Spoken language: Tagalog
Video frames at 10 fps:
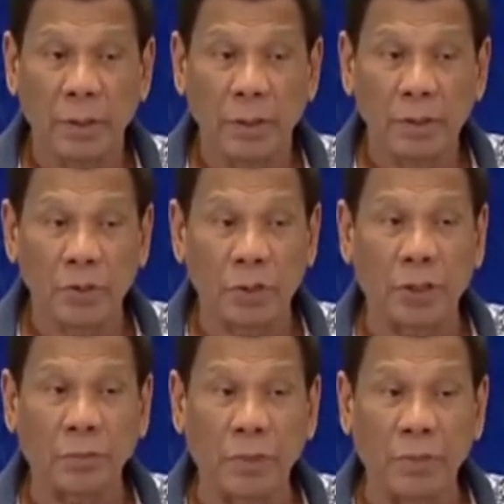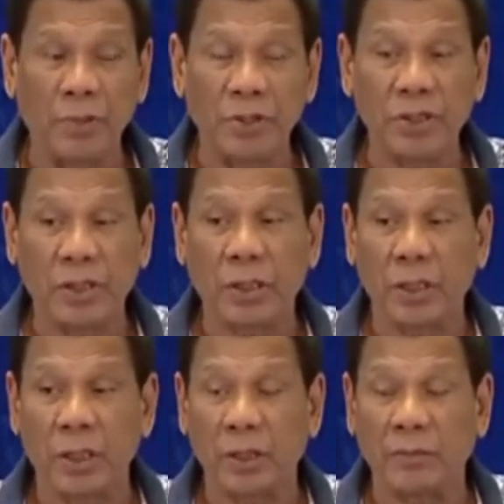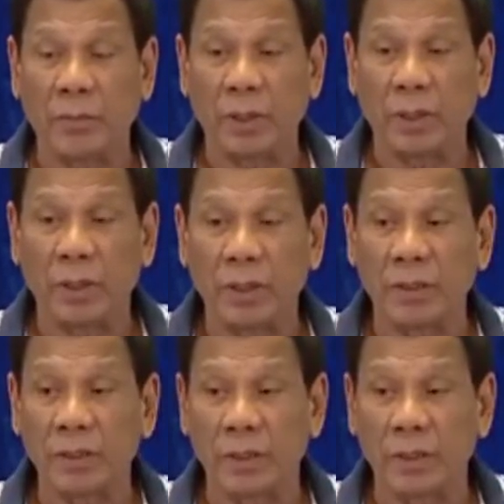so that maybe she can have uh, her,